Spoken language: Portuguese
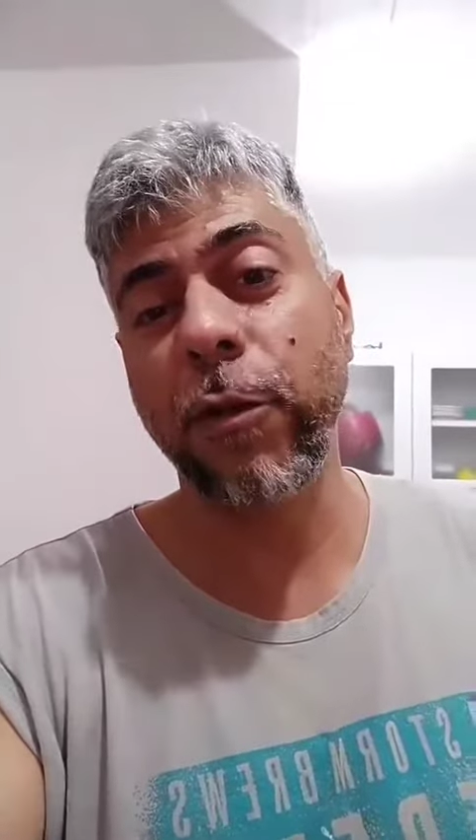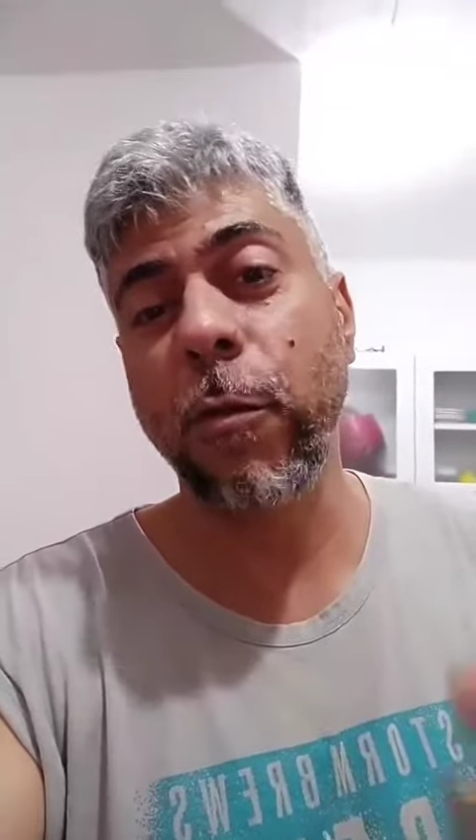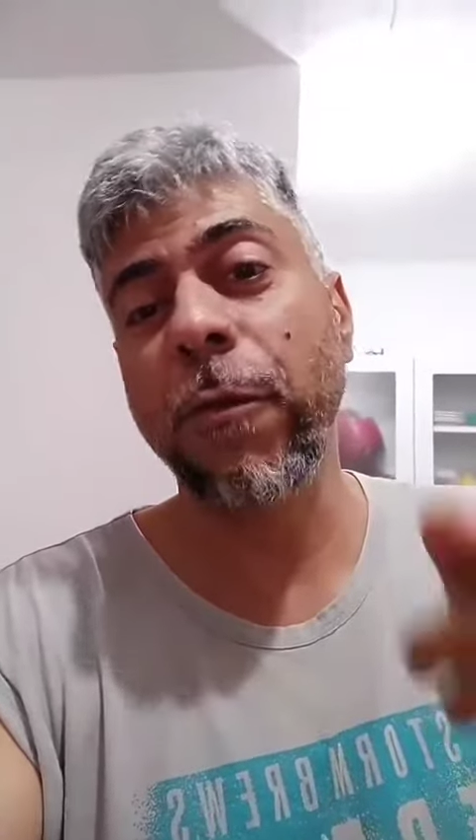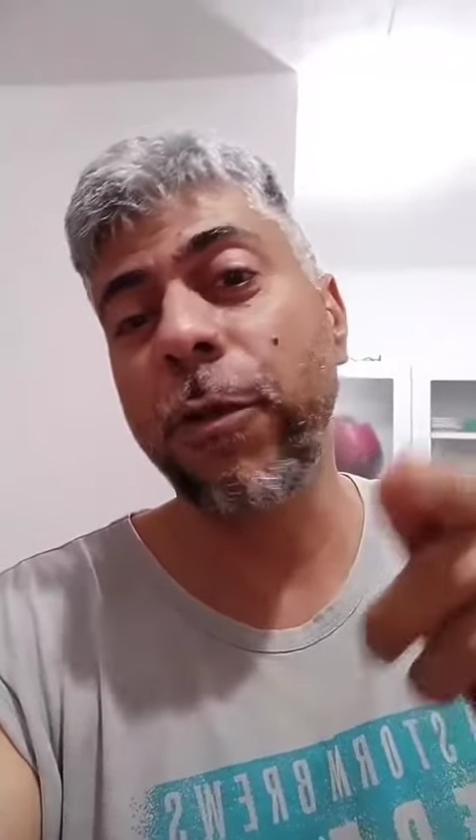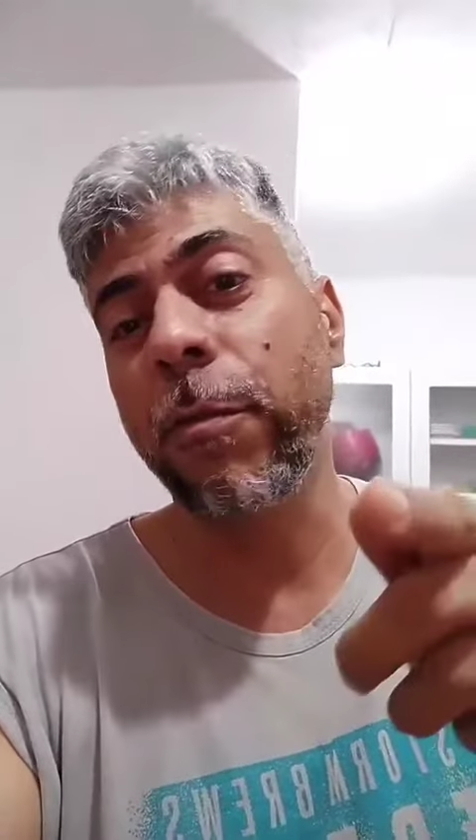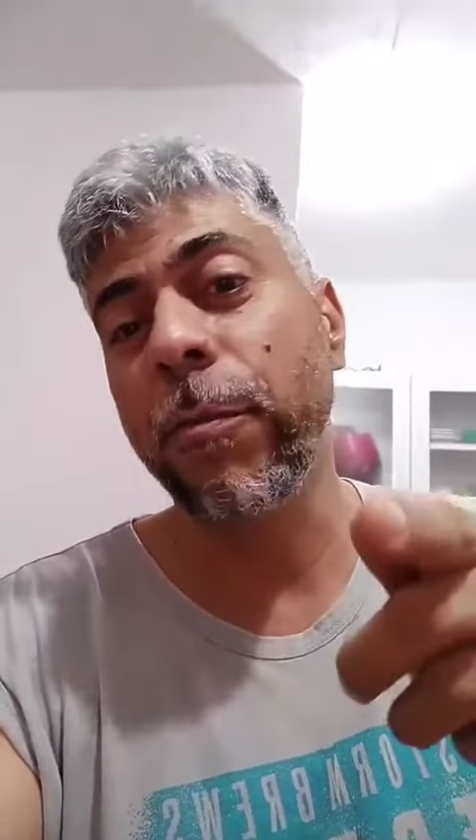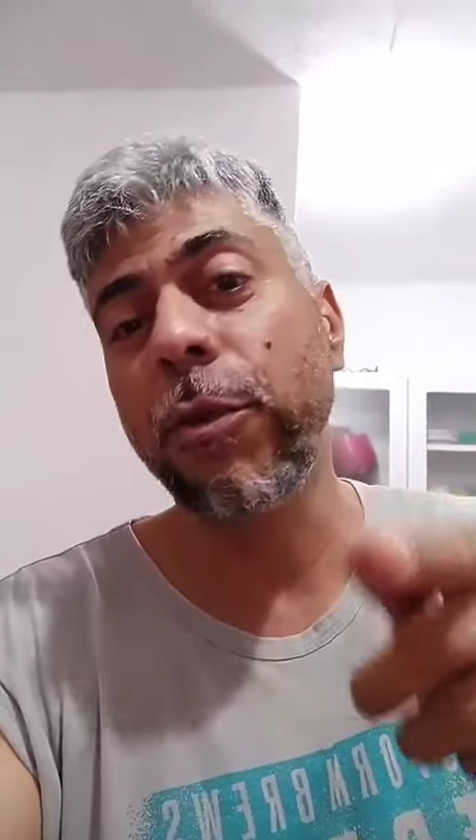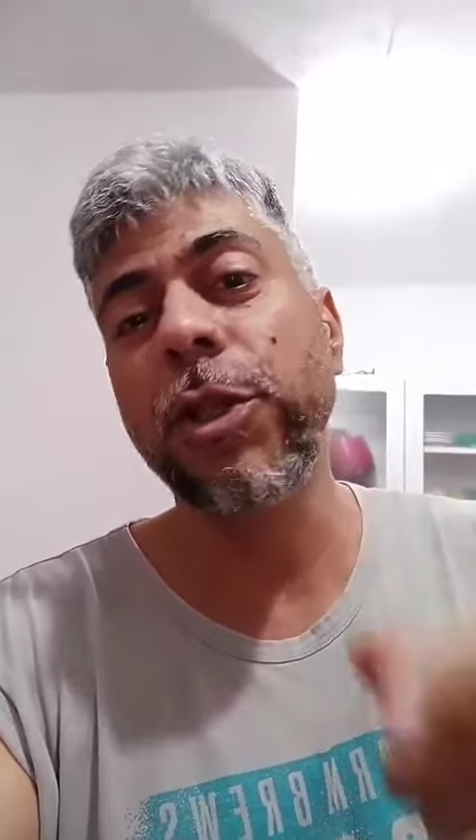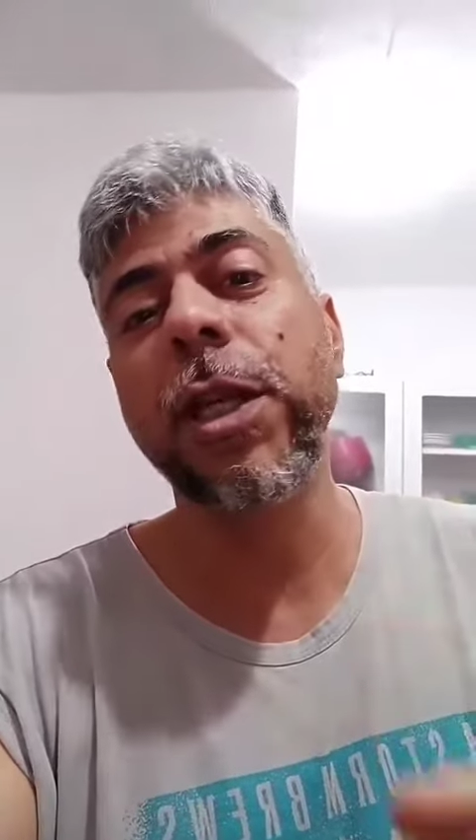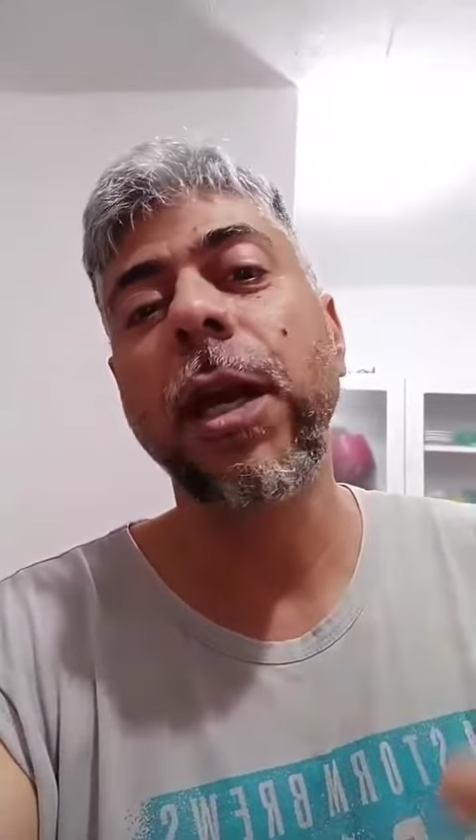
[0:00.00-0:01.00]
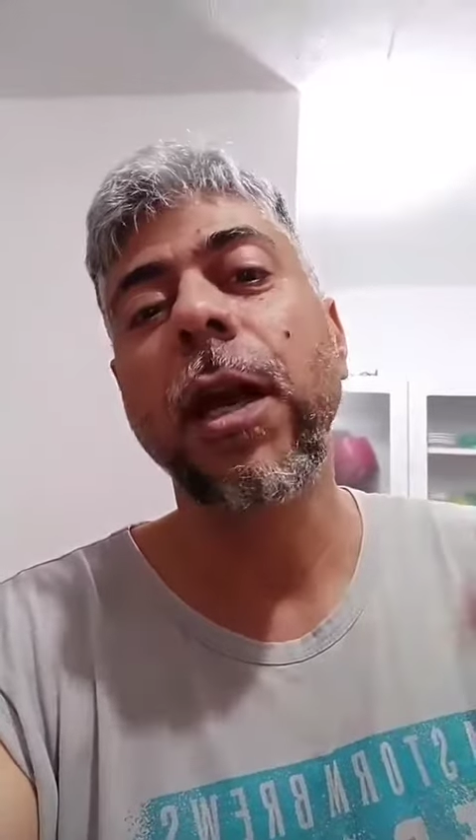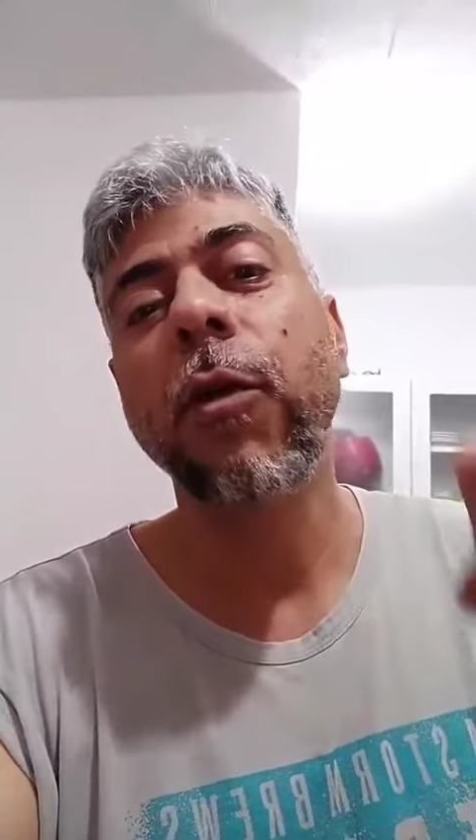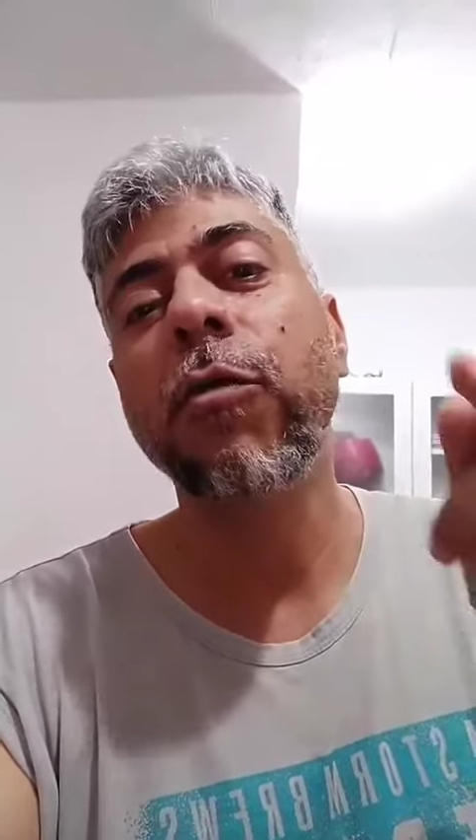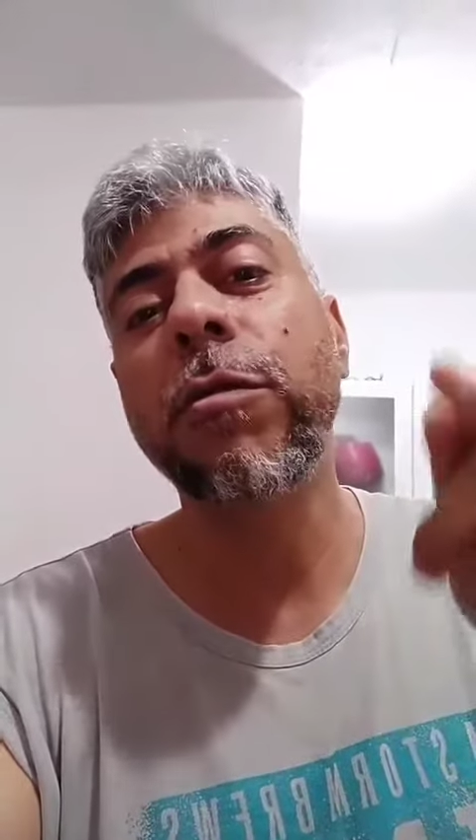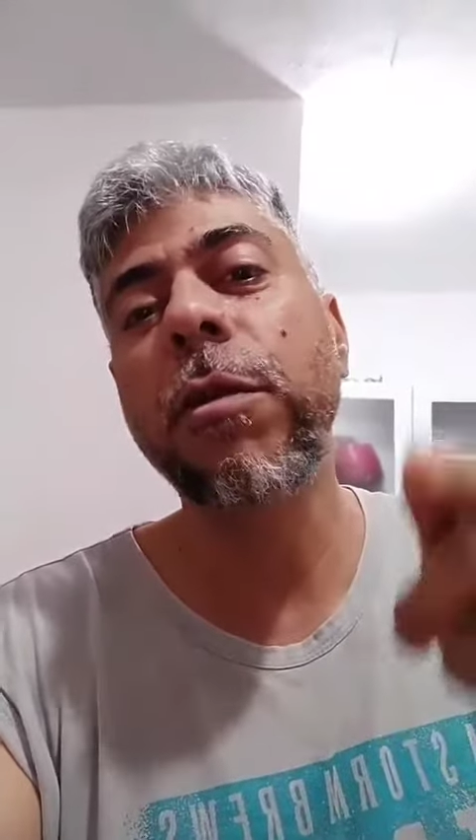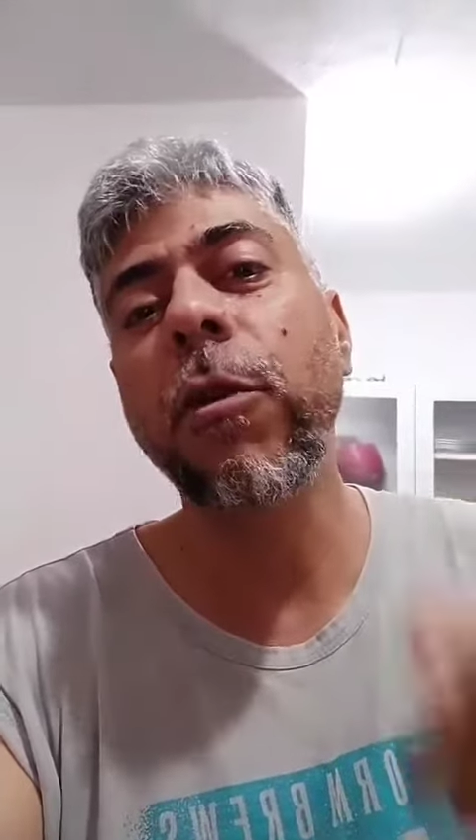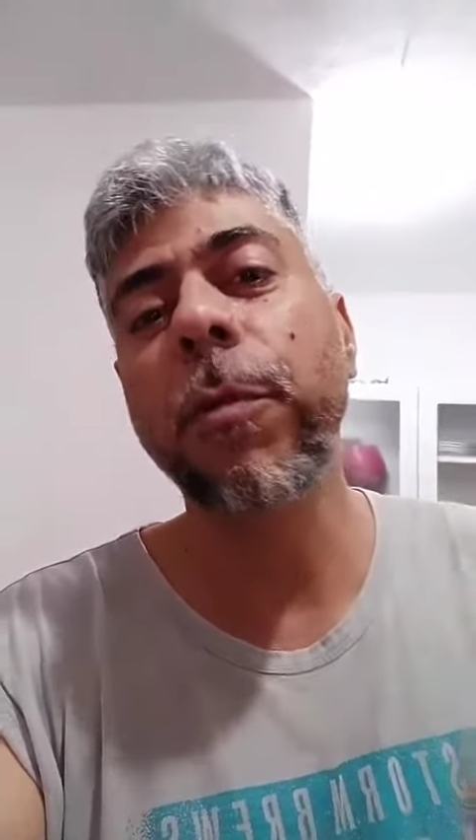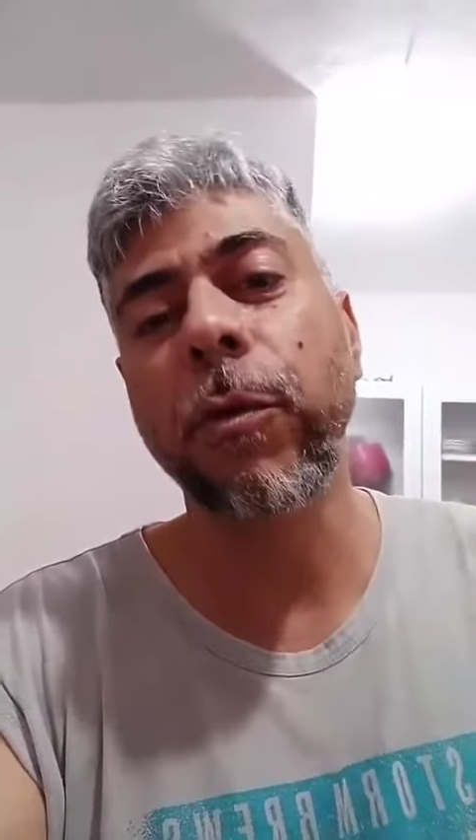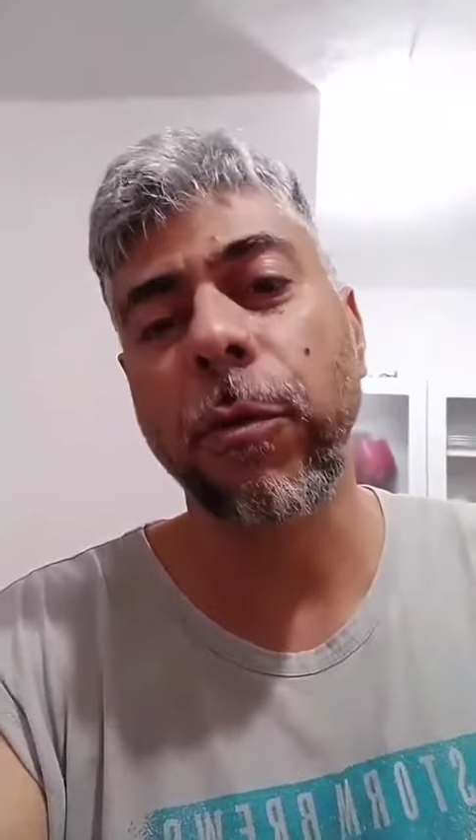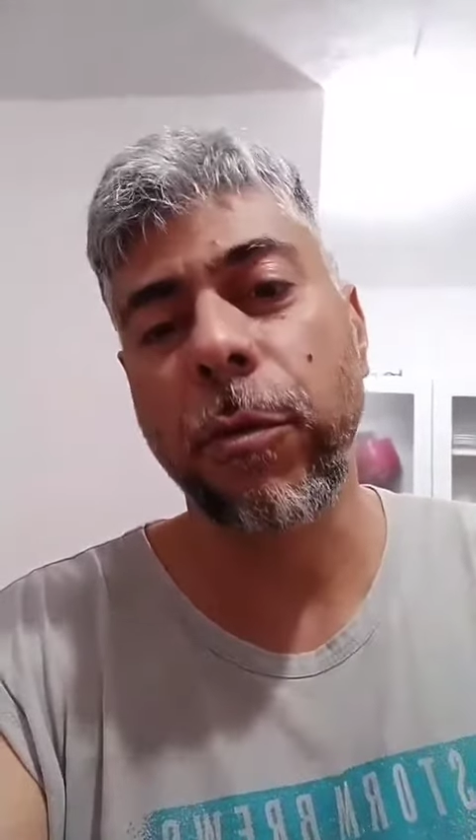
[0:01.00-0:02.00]
De como fazer um pudim com 5
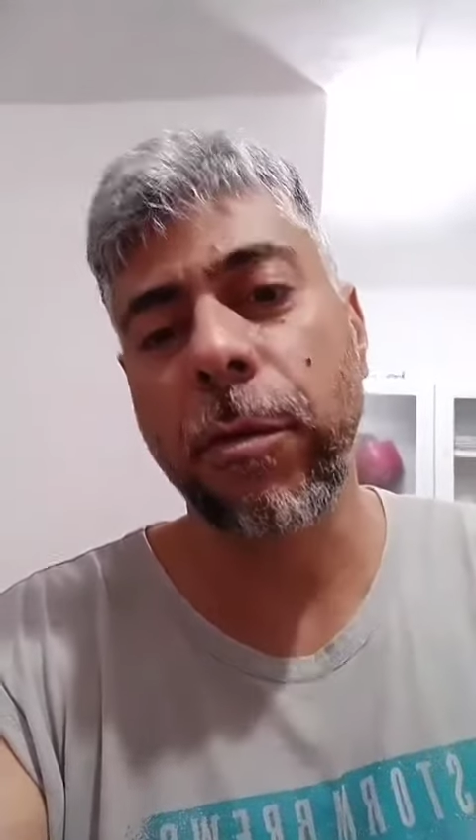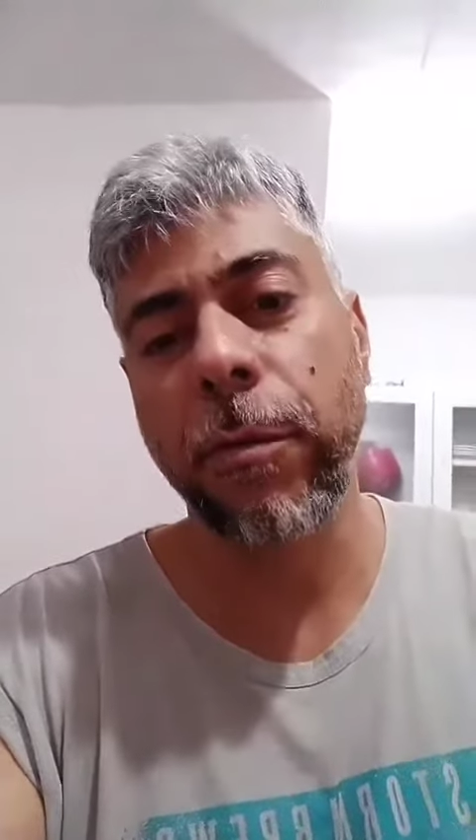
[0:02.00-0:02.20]
minutos.